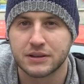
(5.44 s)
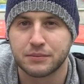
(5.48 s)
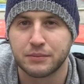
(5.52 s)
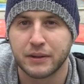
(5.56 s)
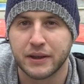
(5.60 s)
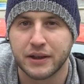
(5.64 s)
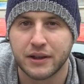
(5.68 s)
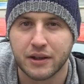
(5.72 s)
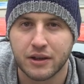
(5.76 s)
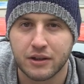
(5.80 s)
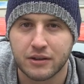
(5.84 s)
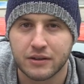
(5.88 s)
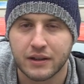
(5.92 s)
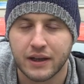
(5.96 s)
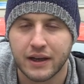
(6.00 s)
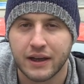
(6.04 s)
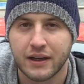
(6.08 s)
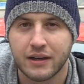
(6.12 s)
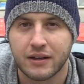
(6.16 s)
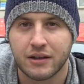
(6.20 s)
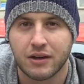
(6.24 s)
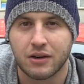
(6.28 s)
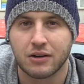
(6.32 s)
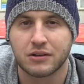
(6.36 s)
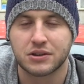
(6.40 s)

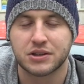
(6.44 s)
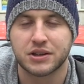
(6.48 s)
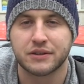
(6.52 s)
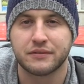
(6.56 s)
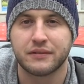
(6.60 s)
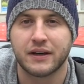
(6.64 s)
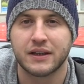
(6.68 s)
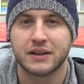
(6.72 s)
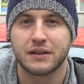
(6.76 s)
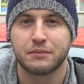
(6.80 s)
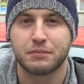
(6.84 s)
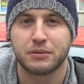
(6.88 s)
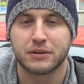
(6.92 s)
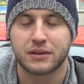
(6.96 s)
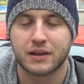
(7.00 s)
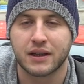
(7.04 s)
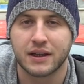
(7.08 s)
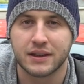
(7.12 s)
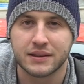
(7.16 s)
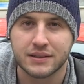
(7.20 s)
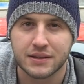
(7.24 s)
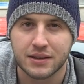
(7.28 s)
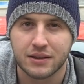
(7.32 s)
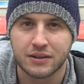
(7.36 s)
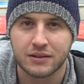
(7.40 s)
zmienione, ogrzewanie
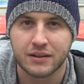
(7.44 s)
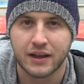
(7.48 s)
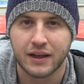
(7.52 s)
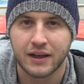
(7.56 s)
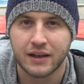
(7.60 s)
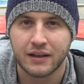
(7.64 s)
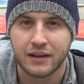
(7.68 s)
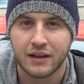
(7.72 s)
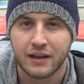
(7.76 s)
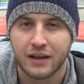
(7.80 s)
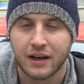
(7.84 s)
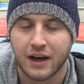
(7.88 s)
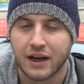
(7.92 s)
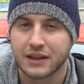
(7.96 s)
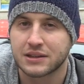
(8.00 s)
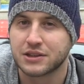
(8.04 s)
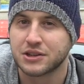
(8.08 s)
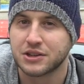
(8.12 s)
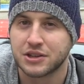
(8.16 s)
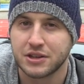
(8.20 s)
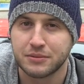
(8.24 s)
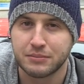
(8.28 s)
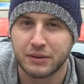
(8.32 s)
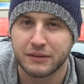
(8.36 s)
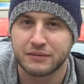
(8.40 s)
podkręcone. A
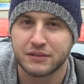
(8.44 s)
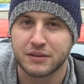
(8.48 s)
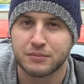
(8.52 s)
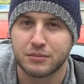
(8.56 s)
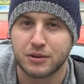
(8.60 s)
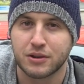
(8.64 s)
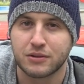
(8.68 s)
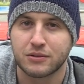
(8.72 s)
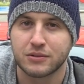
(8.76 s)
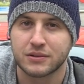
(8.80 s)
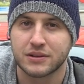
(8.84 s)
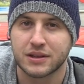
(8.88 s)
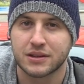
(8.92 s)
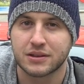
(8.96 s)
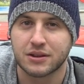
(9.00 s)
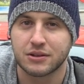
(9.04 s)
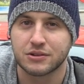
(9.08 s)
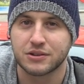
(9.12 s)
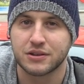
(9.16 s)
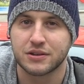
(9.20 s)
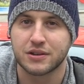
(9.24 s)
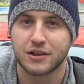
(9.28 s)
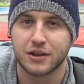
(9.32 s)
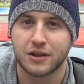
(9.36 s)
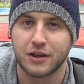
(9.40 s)
czy zima w tym roku
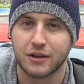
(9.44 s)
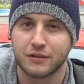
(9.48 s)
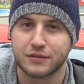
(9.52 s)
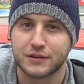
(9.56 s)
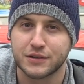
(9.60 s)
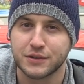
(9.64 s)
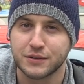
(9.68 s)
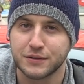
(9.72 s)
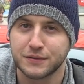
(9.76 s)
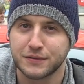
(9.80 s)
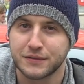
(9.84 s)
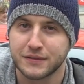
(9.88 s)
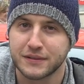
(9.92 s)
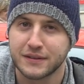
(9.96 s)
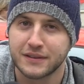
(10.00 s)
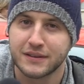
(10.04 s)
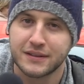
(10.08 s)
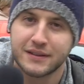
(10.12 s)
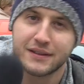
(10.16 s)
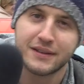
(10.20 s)
zaskoczy drogowców?